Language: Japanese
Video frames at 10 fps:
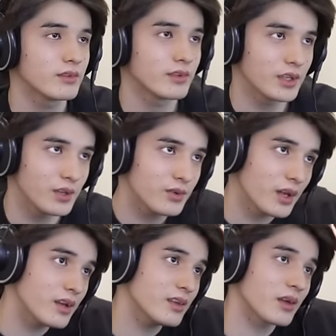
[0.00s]
理由
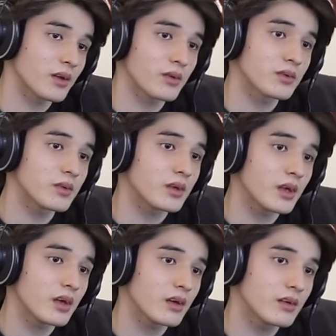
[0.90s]
ないんだろうね、本当にね。